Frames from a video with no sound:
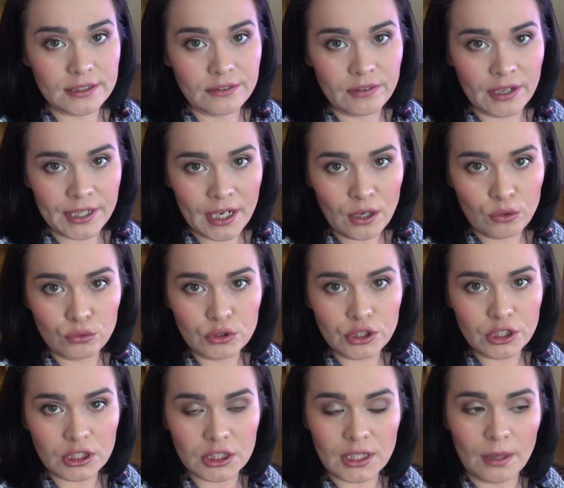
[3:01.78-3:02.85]
говоря, у
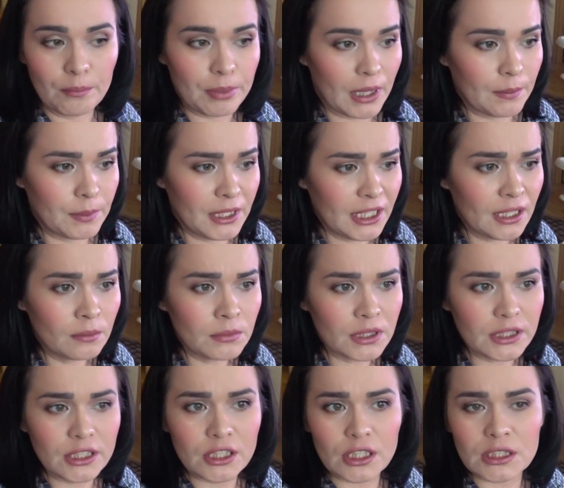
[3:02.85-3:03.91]
них там проблемы,
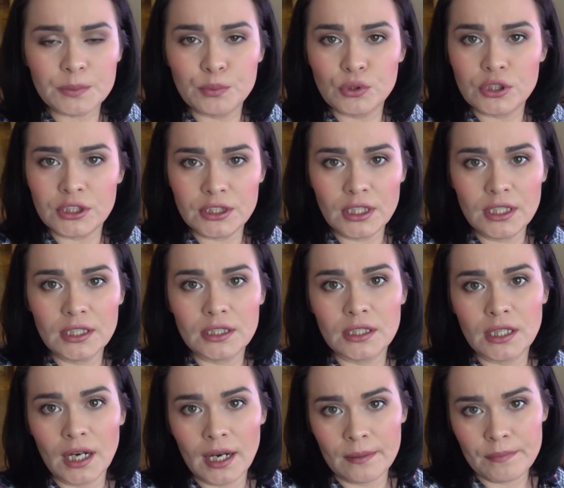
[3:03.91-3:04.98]
их распустили
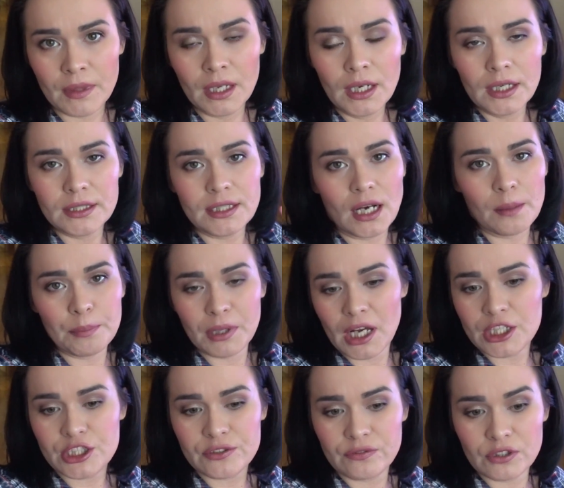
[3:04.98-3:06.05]
на
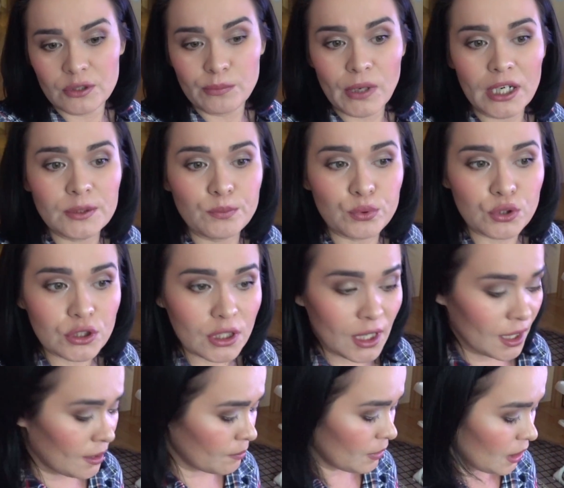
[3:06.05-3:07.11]
неоплачиваемые
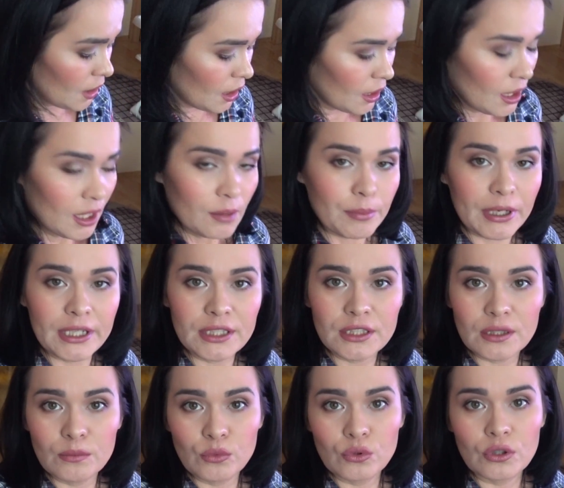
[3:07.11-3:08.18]
отпуска.
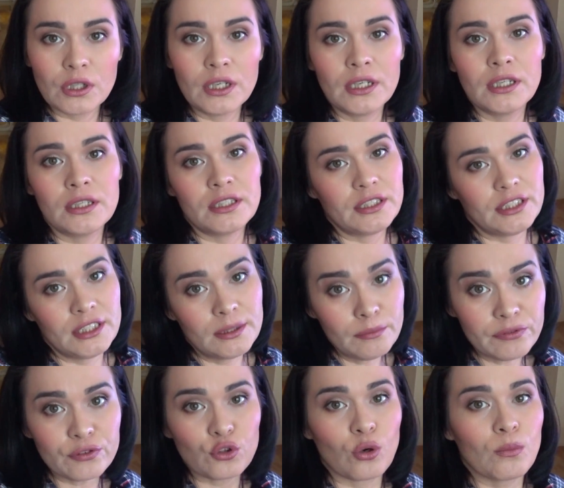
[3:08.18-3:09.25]
Поэтому
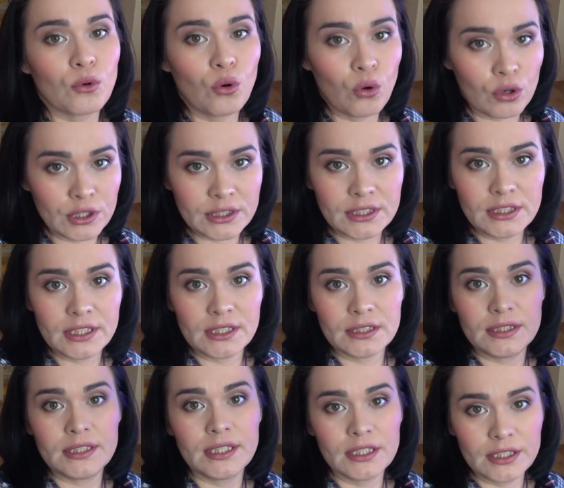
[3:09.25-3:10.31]
им в том городе
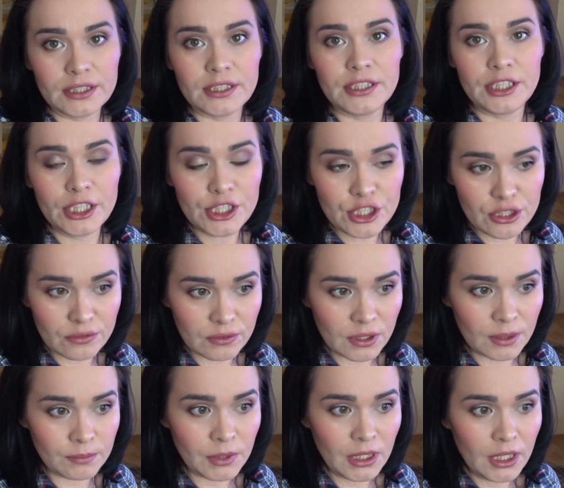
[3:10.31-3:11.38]
делать
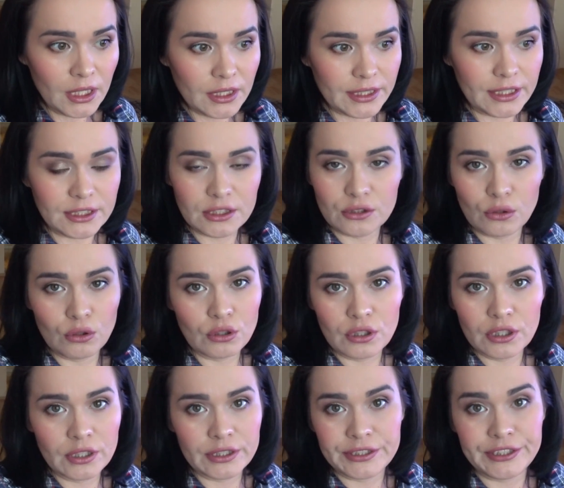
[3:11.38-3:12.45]
нечего, если
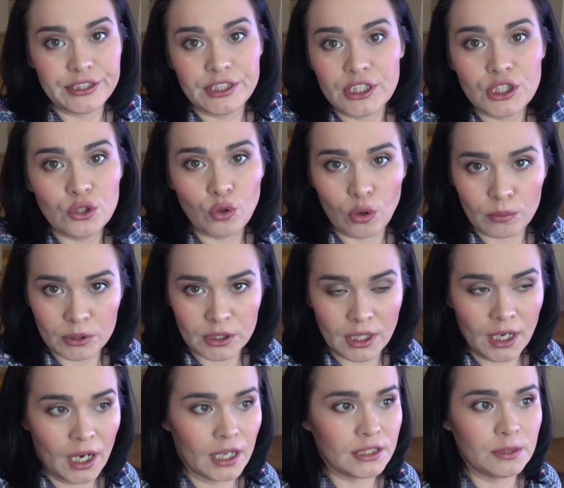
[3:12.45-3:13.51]
только сидеть дома,
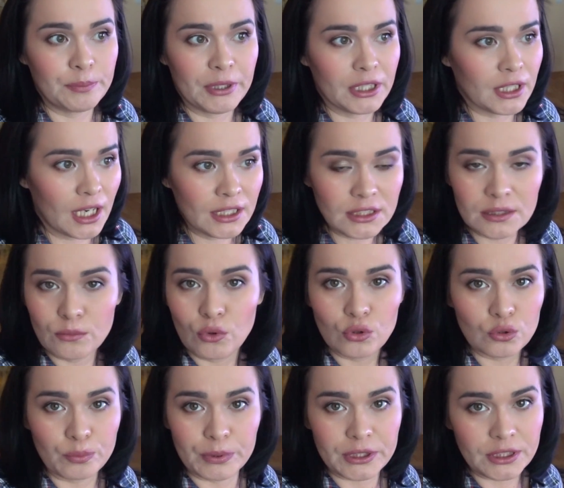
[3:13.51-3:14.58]
да, они прекрасно
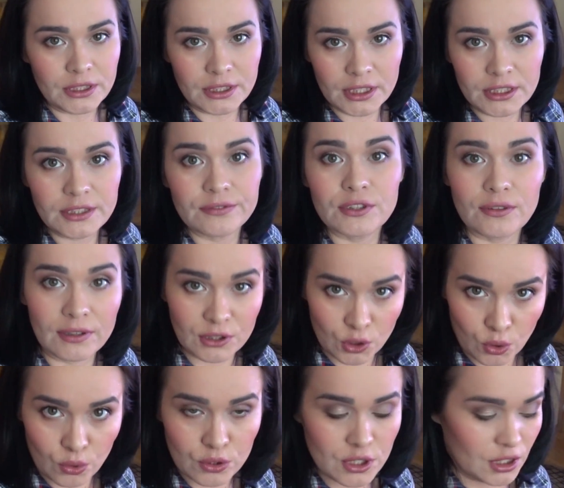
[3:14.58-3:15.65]
могут посидеть и в
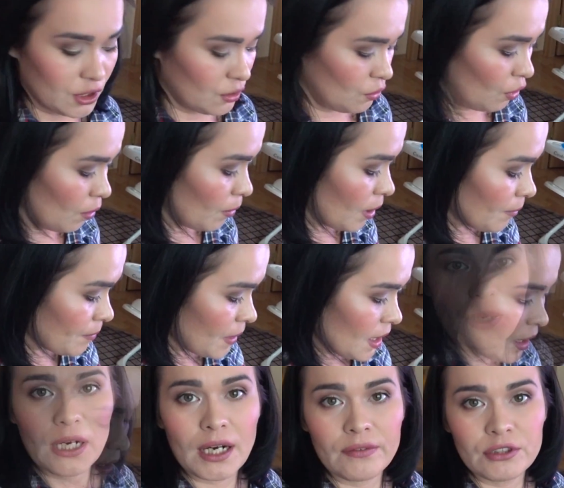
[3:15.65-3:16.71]
Новотроицке дома,
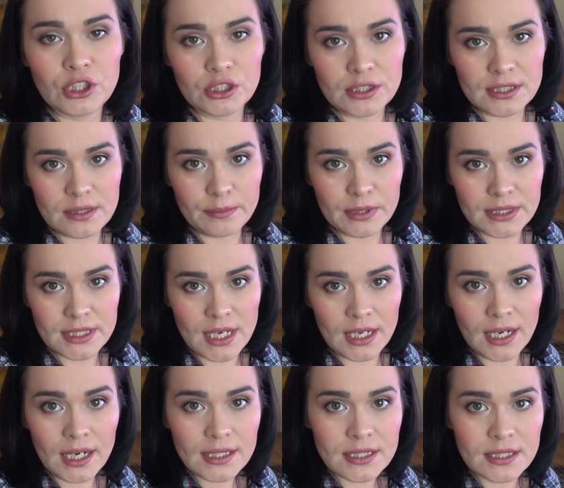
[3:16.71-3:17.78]
пока вот эта
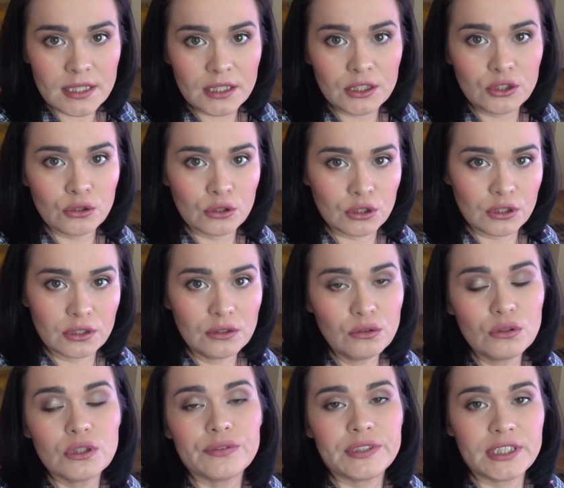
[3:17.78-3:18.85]
самоизоляция идет,
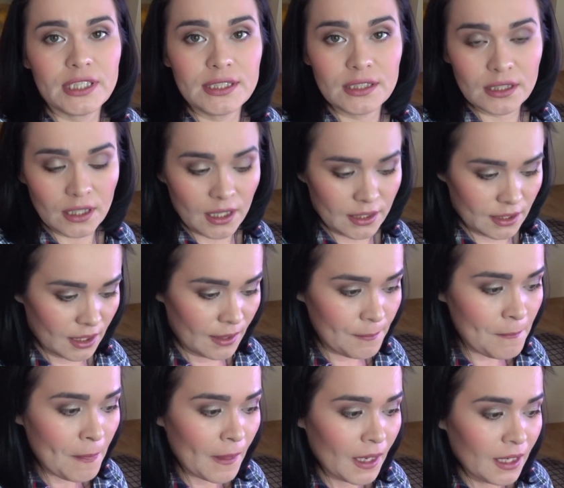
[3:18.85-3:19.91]
ну и все дела,
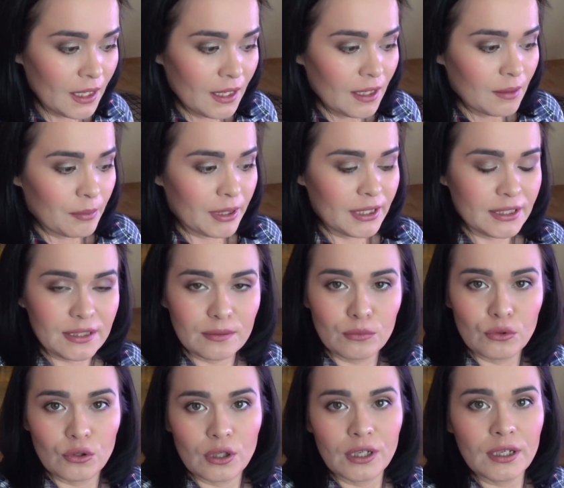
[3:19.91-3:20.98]
да.
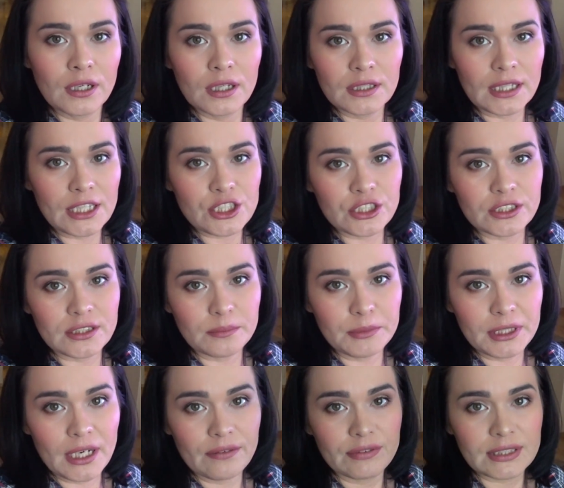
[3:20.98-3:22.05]
Поэтому наша
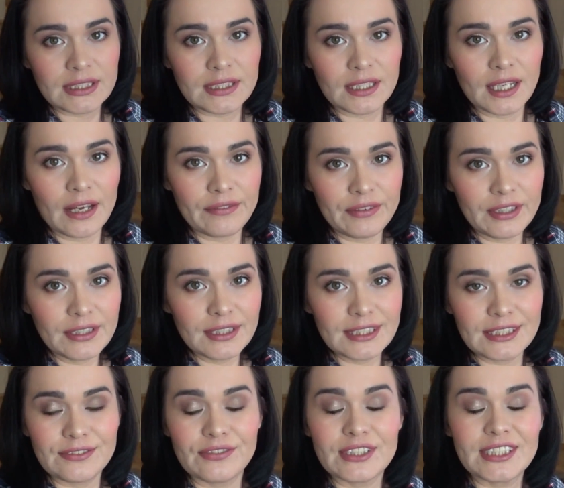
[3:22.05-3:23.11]
семья
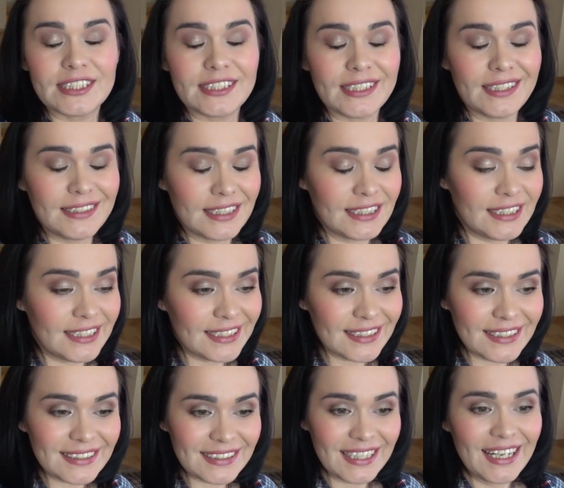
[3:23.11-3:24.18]
восстановилась,
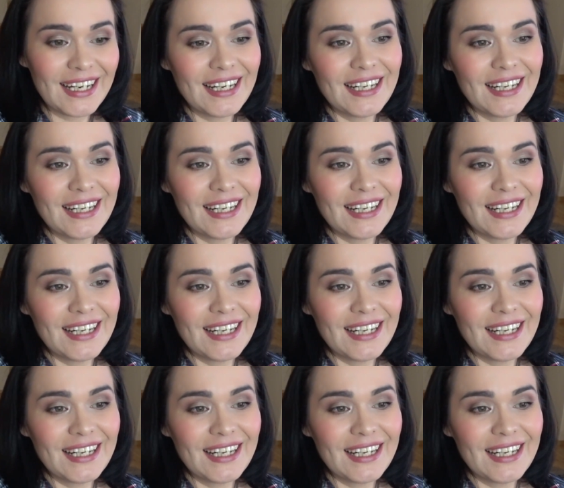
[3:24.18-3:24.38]
воссоединилась,